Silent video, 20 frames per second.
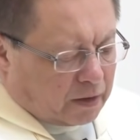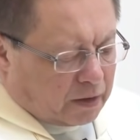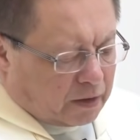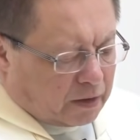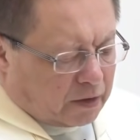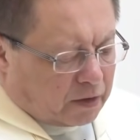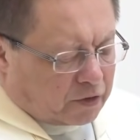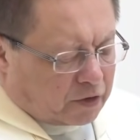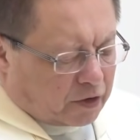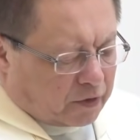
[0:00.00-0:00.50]

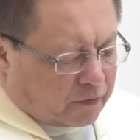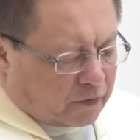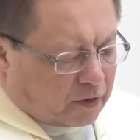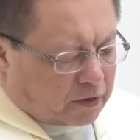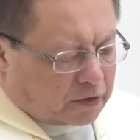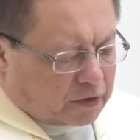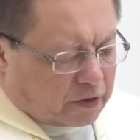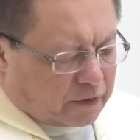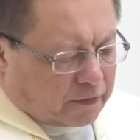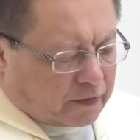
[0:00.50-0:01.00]
i że
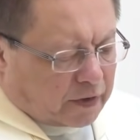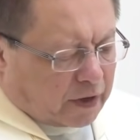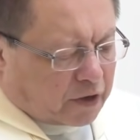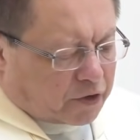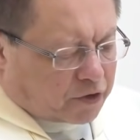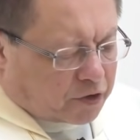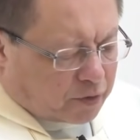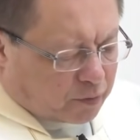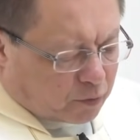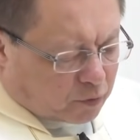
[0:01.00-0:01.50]
właśnie w
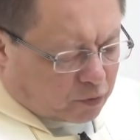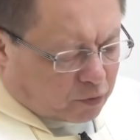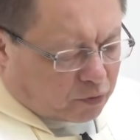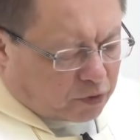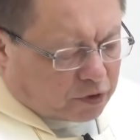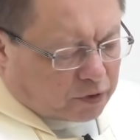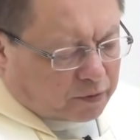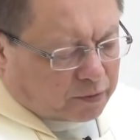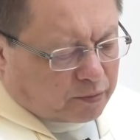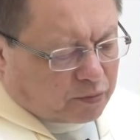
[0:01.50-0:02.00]
każdym,
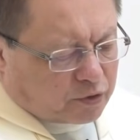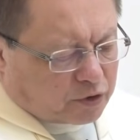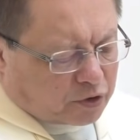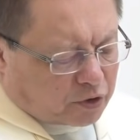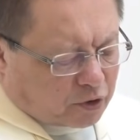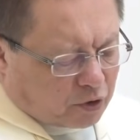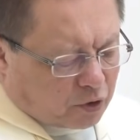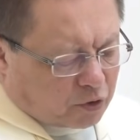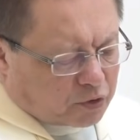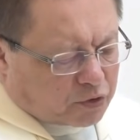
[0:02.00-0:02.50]
który
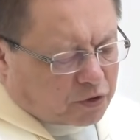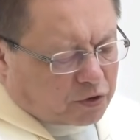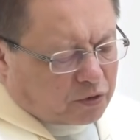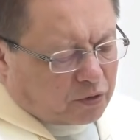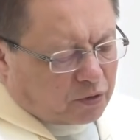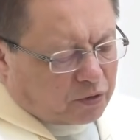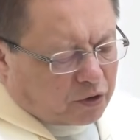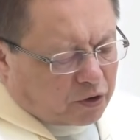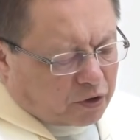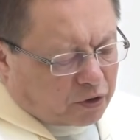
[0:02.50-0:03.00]
przychodzi do
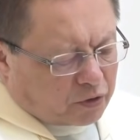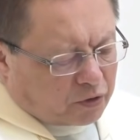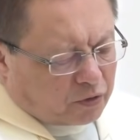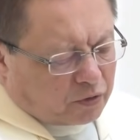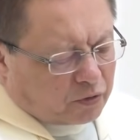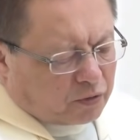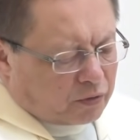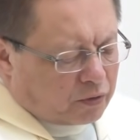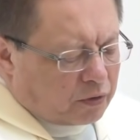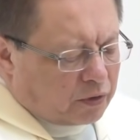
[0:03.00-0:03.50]

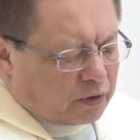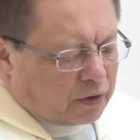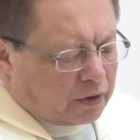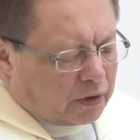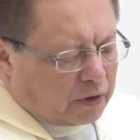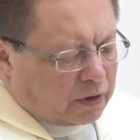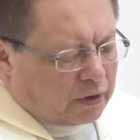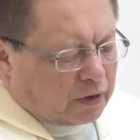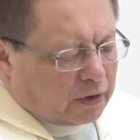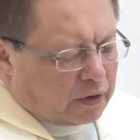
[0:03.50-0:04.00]
Niego,
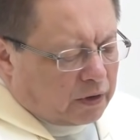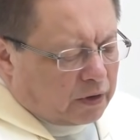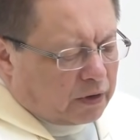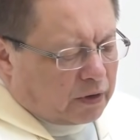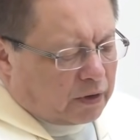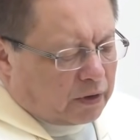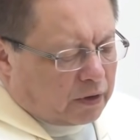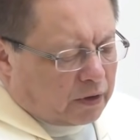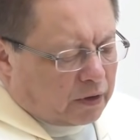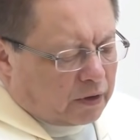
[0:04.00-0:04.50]

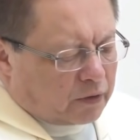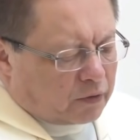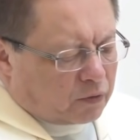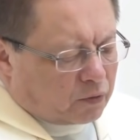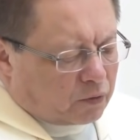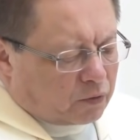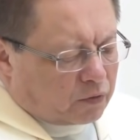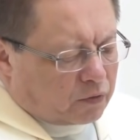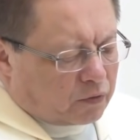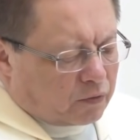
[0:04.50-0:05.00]

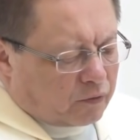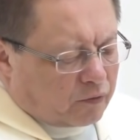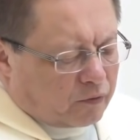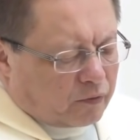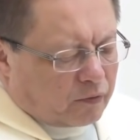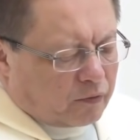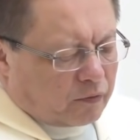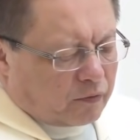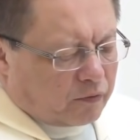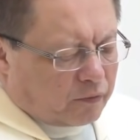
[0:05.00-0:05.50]
Jezus w,
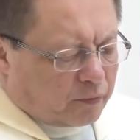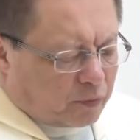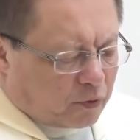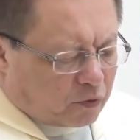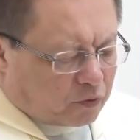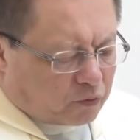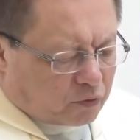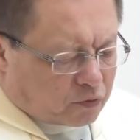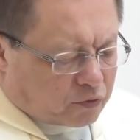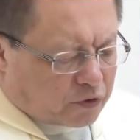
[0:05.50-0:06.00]
w
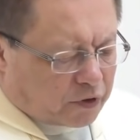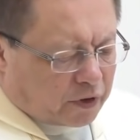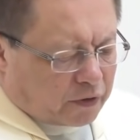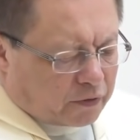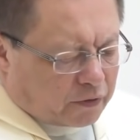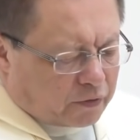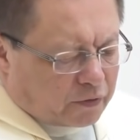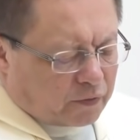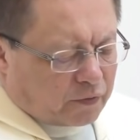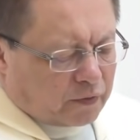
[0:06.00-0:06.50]

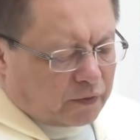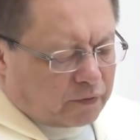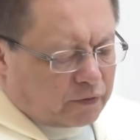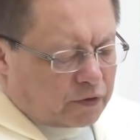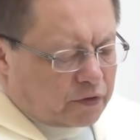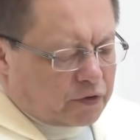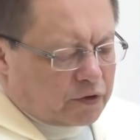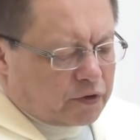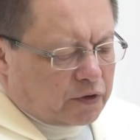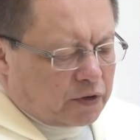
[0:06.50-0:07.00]
posłuszeństwie
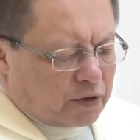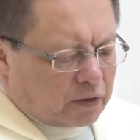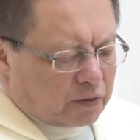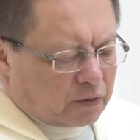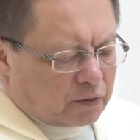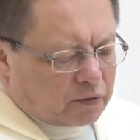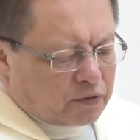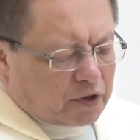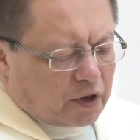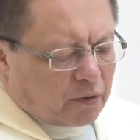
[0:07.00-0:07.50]
widzi
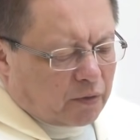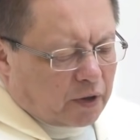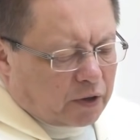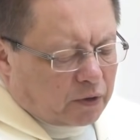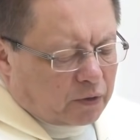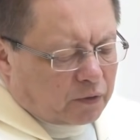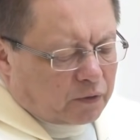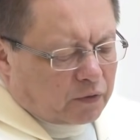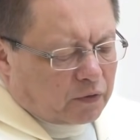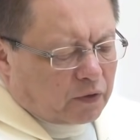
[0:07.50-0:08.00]
tego
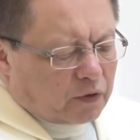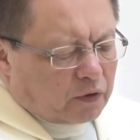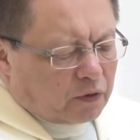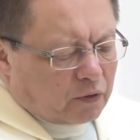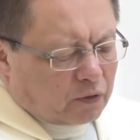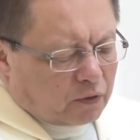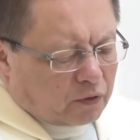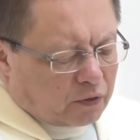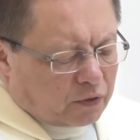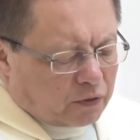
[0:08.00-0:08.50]

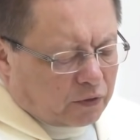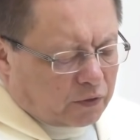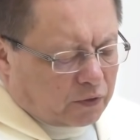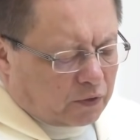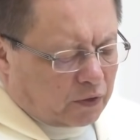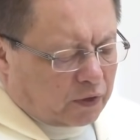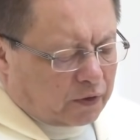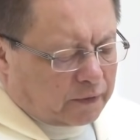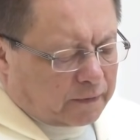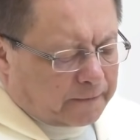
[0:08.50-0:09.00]
działającego
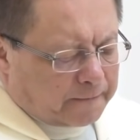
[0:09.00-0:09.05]
Ojca.